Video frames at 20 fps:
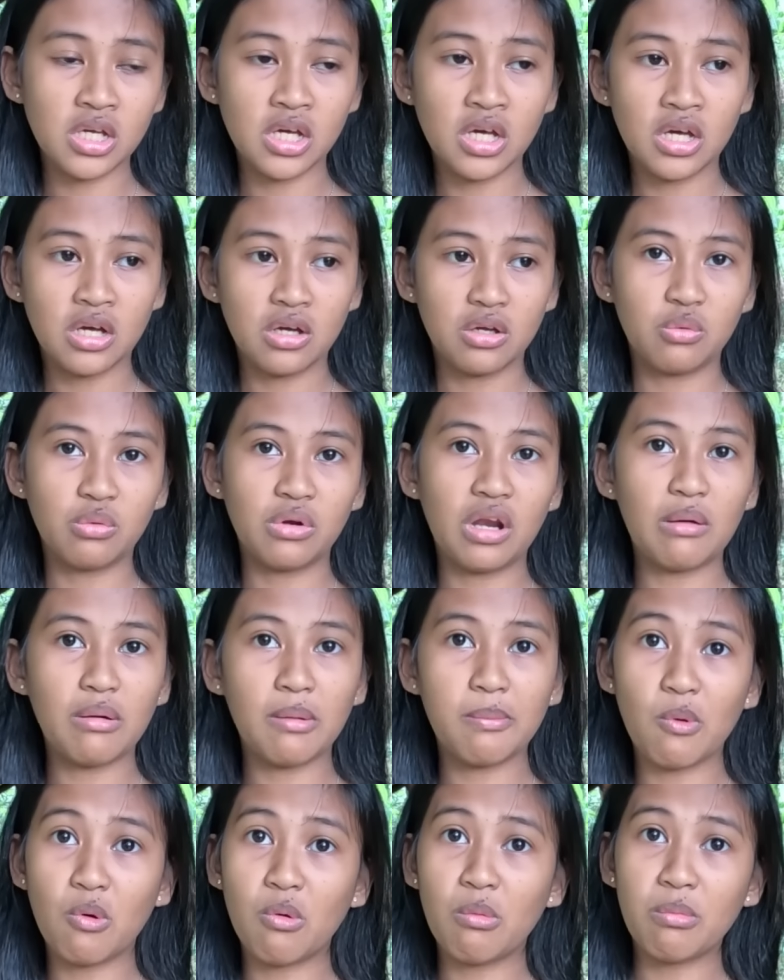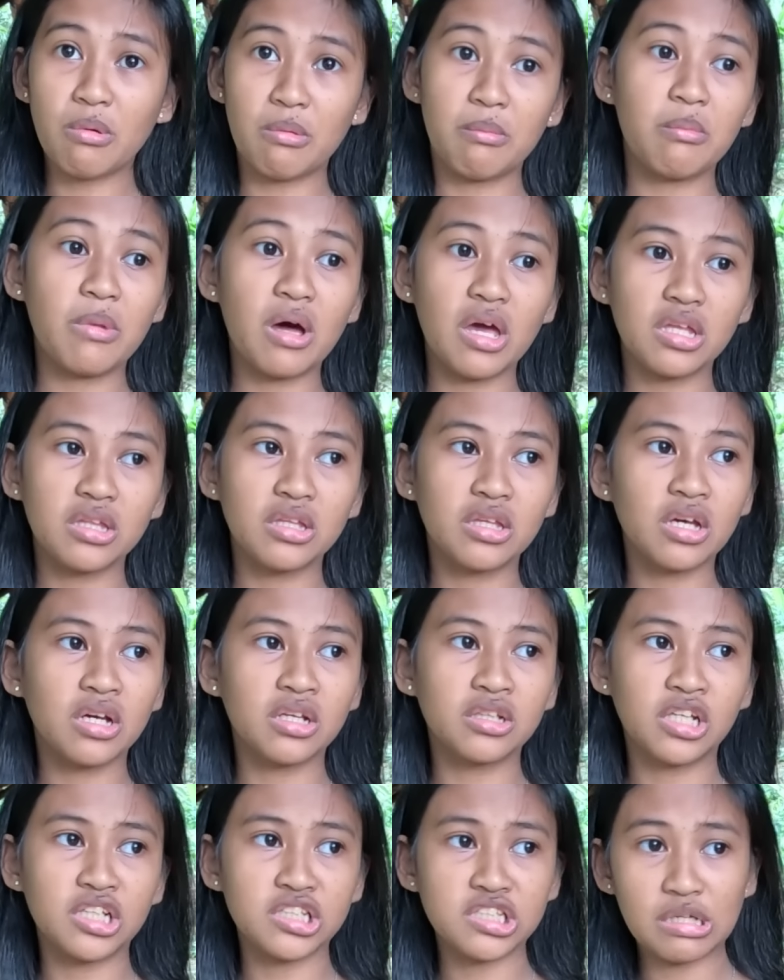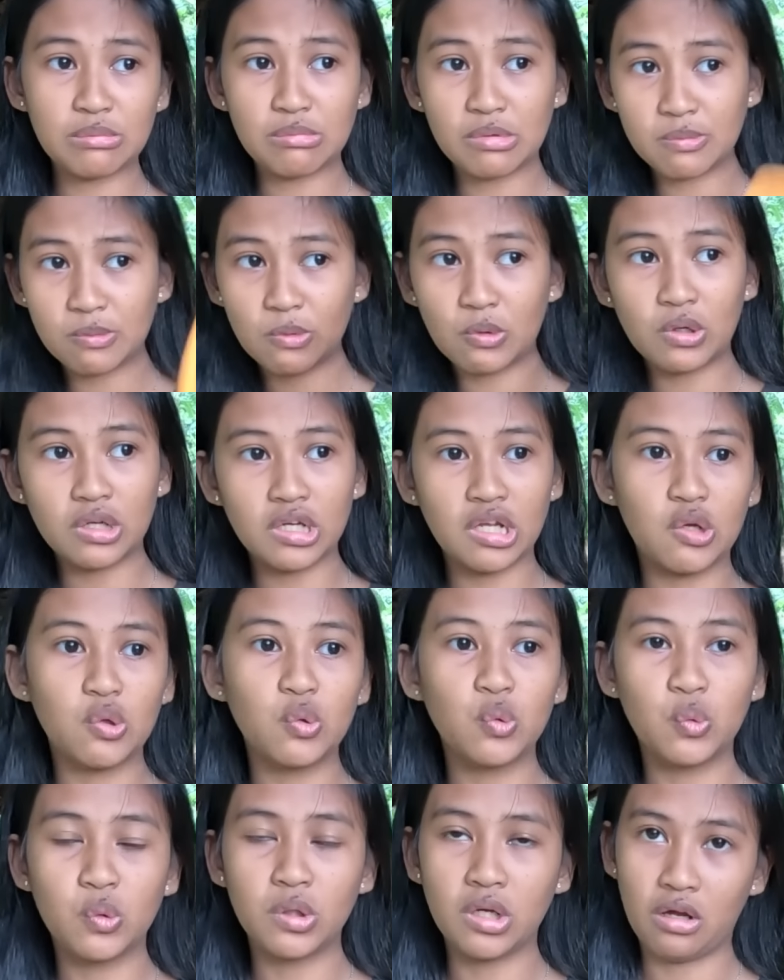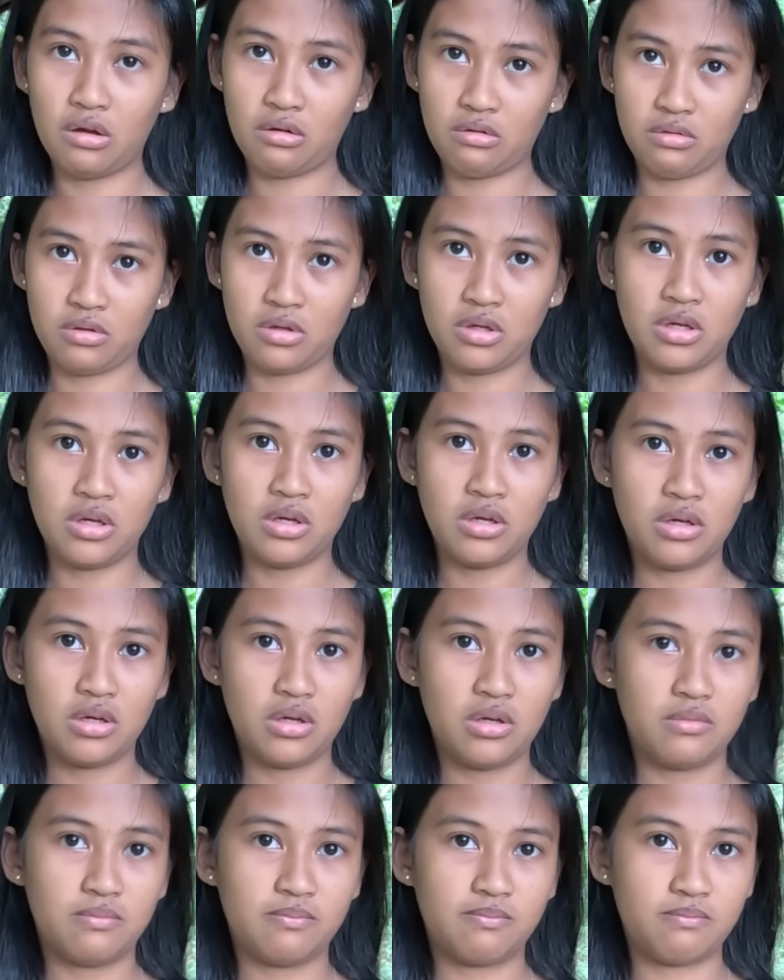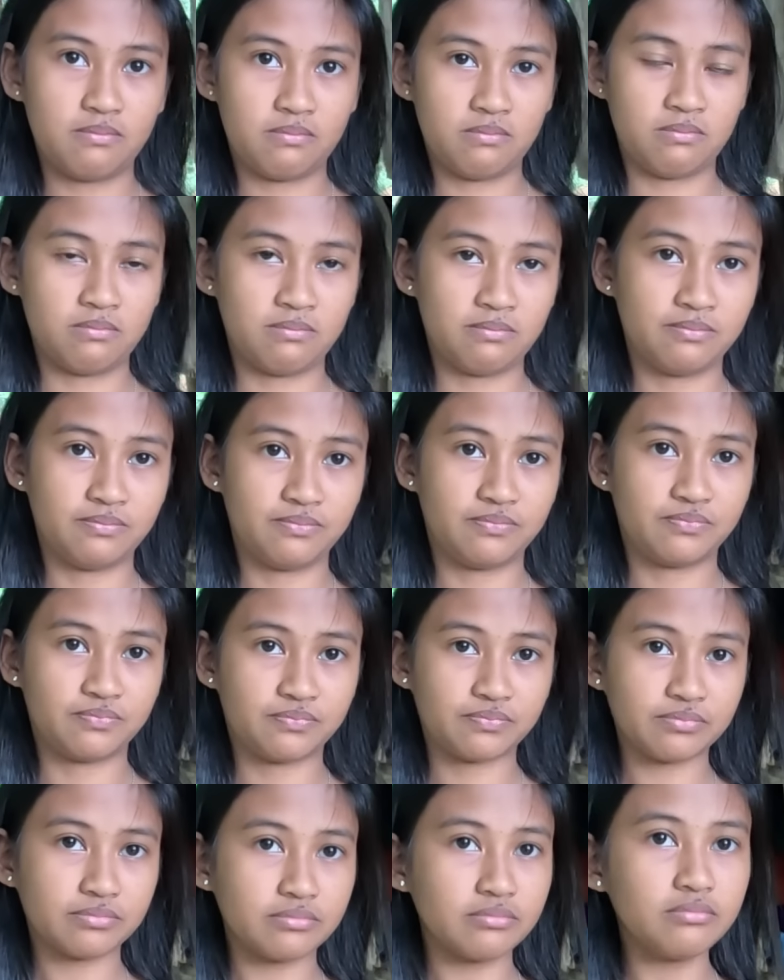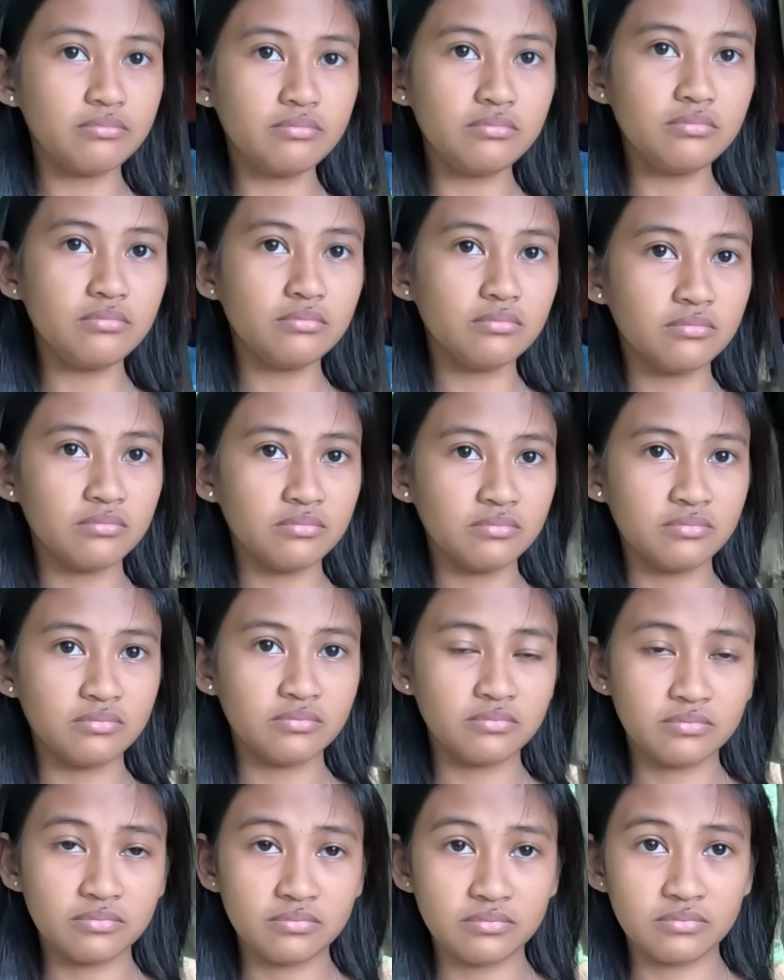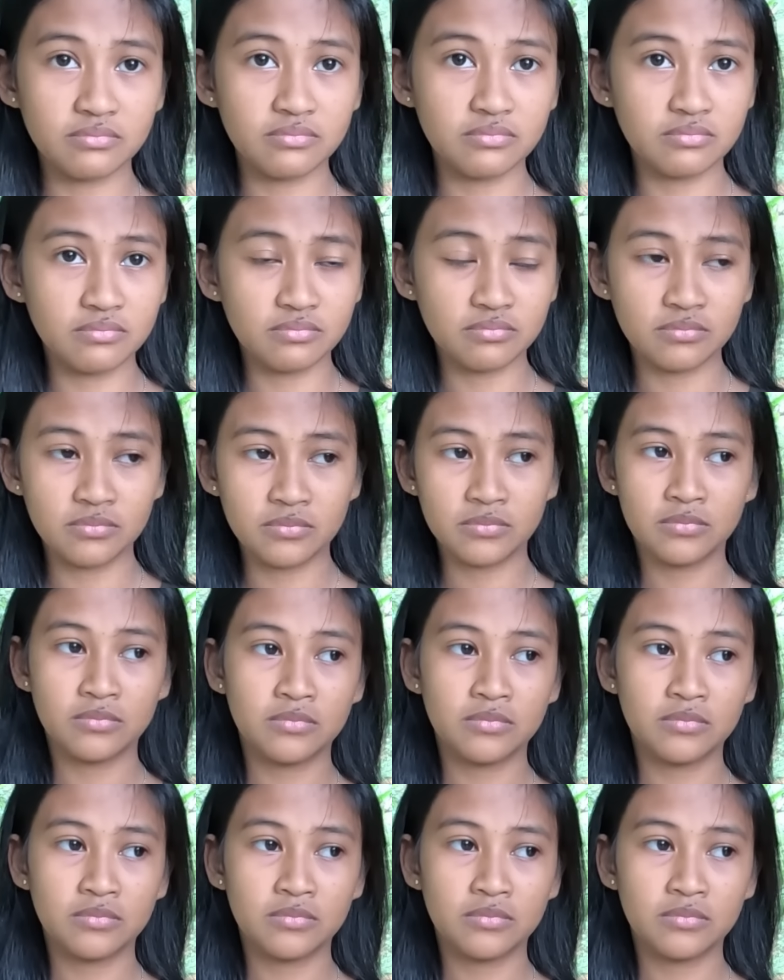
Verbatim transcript: Mm-hmm. Wala pa po akong pambayad kaya nasama po pala lula. Nasama ka. Ano naman yung ginagawa mo para ano?